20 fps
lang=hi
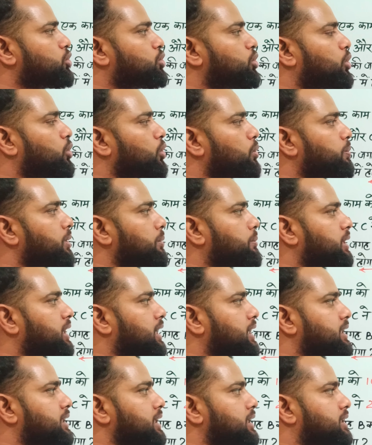सौ रुपए
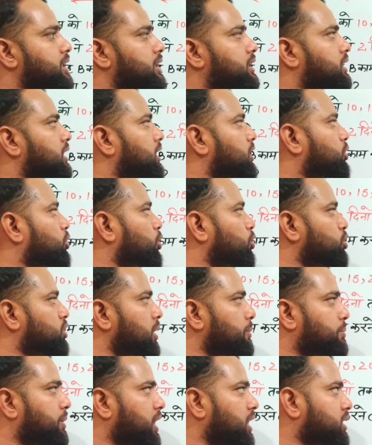बढ़ा दिया जाता तो
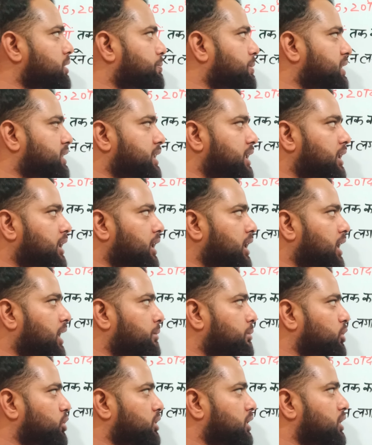उसे पांच परसेंट
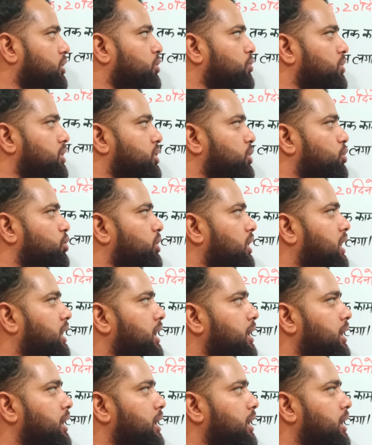लाभ होता तो वस्तु का